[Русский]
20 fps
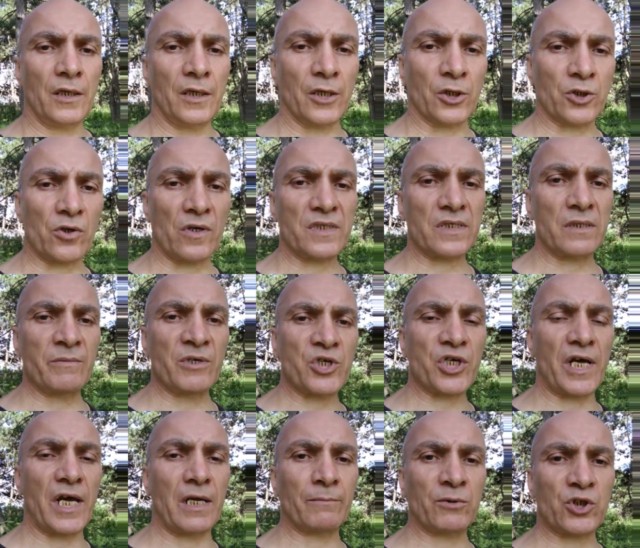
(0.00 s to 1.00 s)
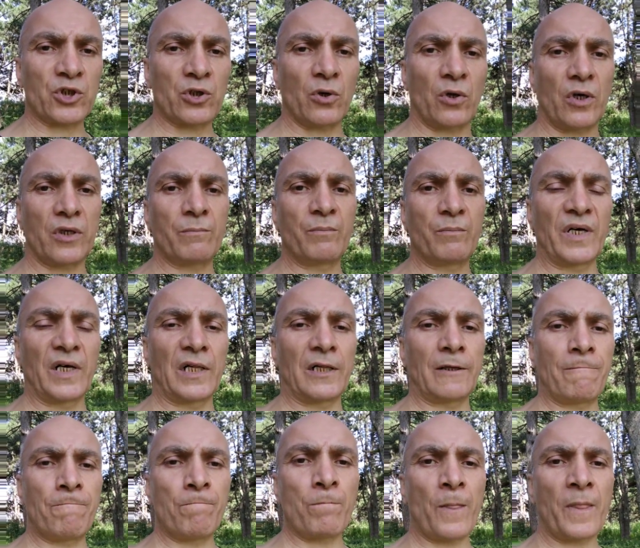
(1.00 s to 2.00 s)
Еще замечаем, что
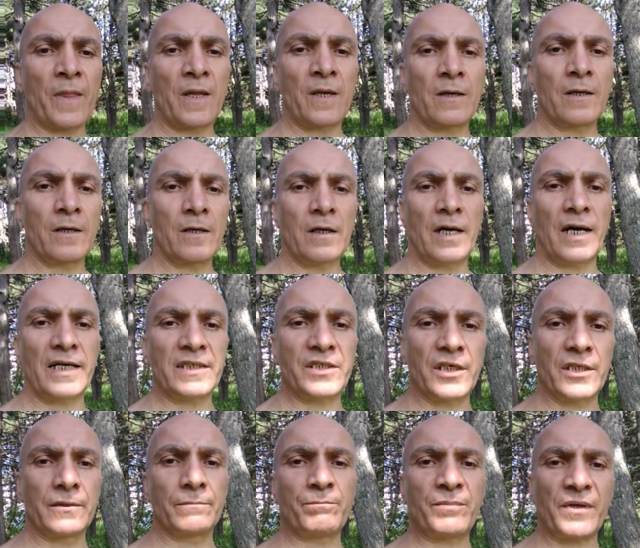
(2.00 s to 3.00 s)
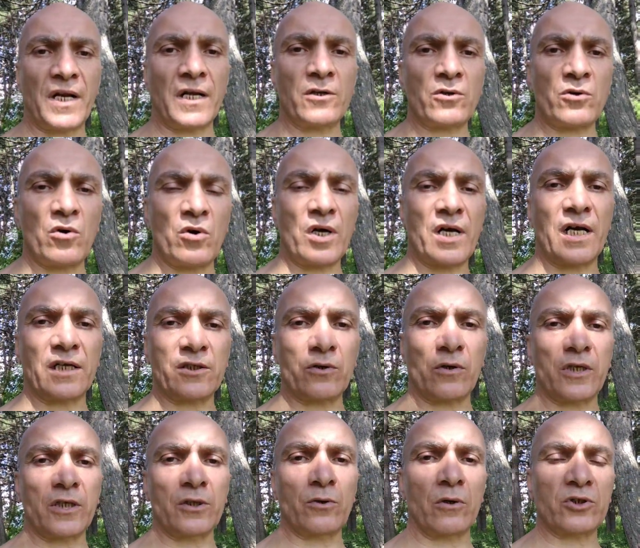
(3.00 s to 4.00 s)
был один пророк,
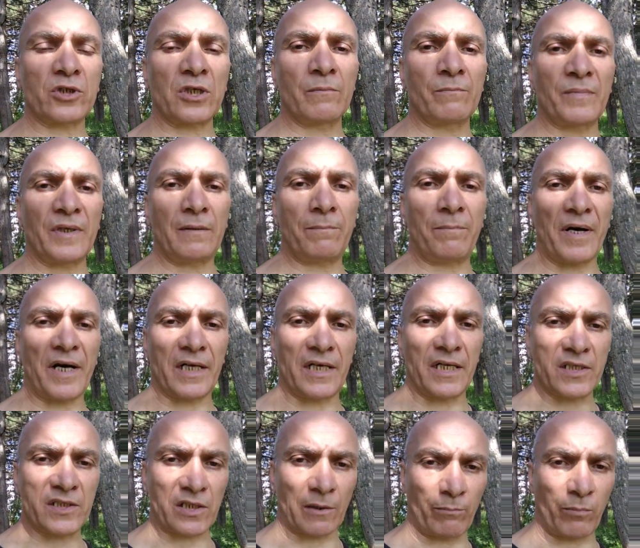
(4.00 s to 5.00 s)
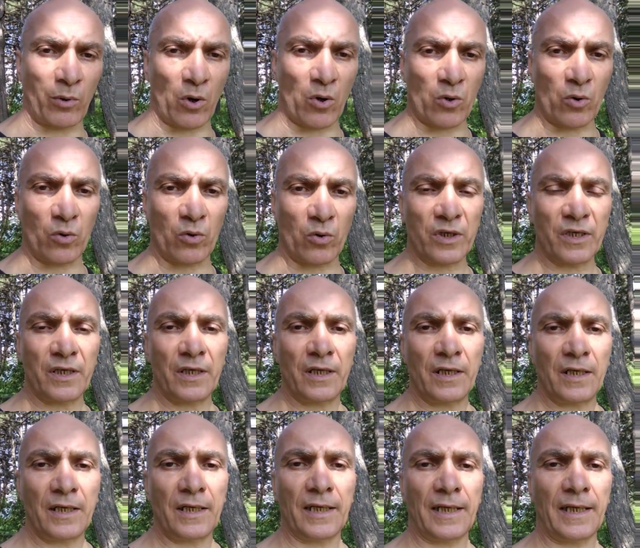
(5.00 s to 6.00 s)
который должен был покориться Богу
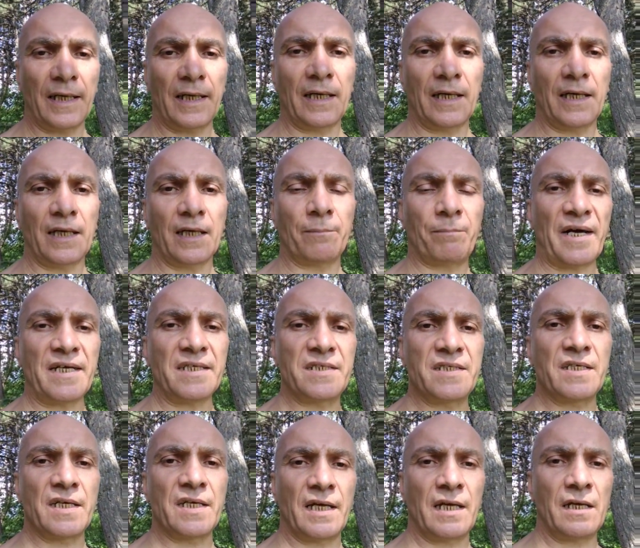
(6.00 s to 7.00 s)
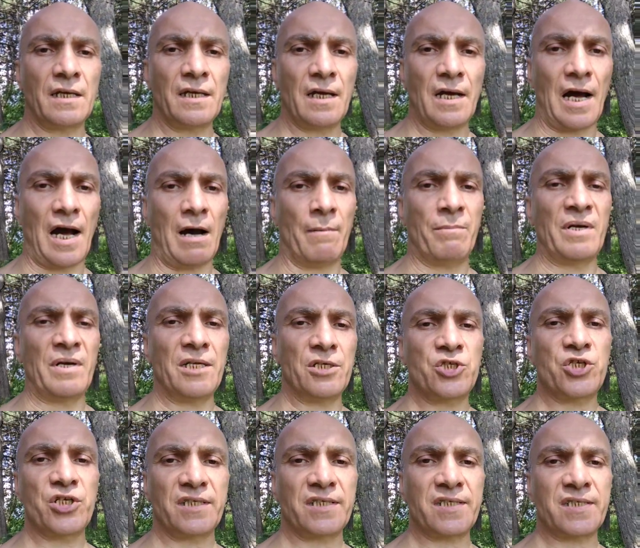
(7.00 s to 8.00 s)
и пойти
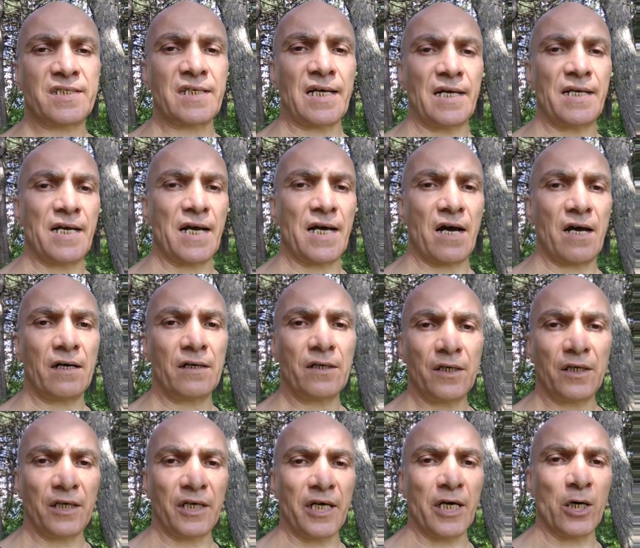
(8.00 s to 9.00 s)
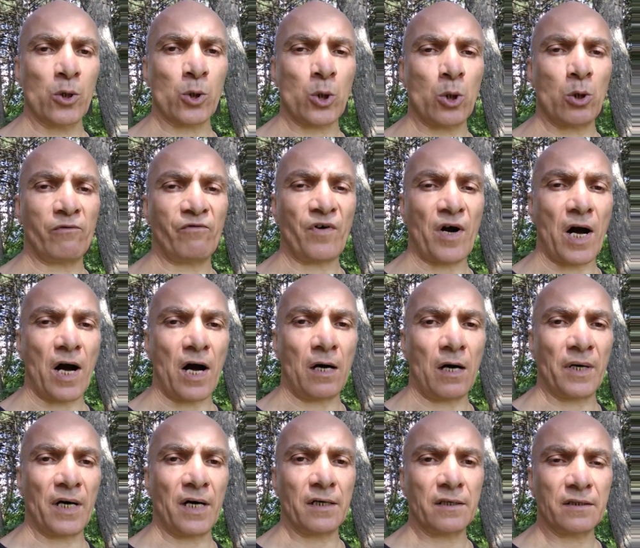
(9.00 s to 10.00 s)
обличить царя
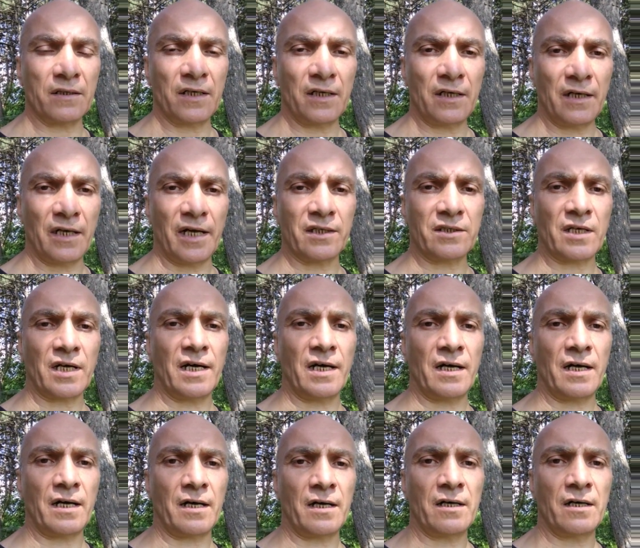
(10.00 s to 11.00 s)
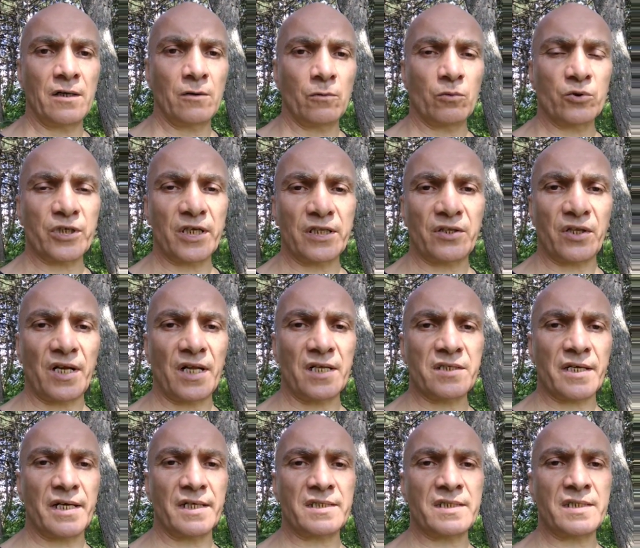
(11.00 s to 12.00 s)
Евроваама. Это уже
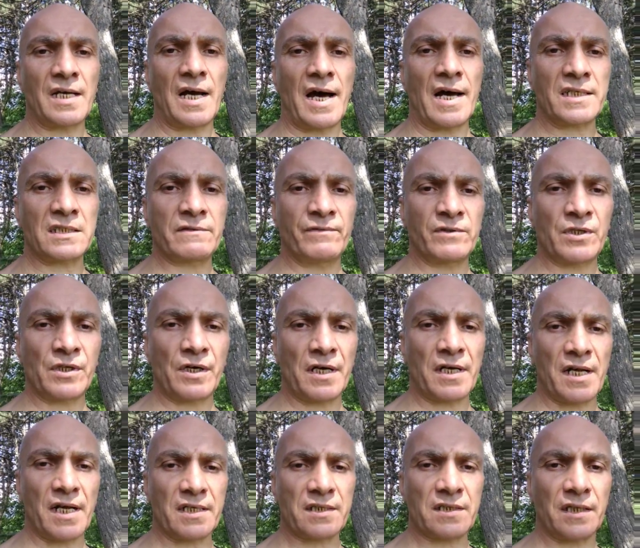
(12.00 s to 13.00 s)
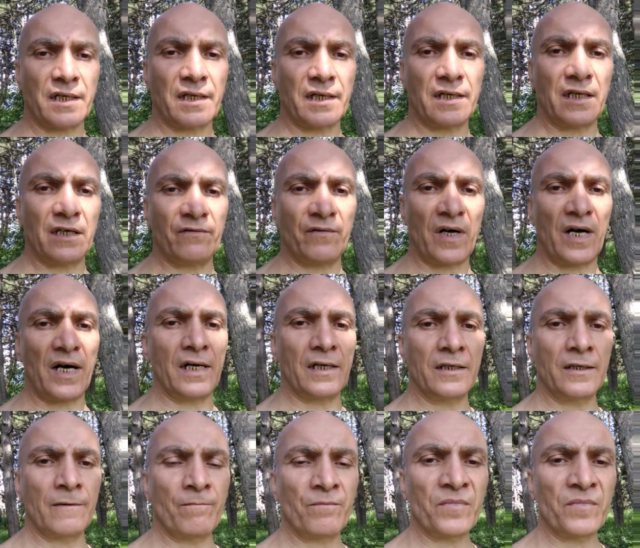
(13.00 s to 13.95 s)
третье царство, 13 глава.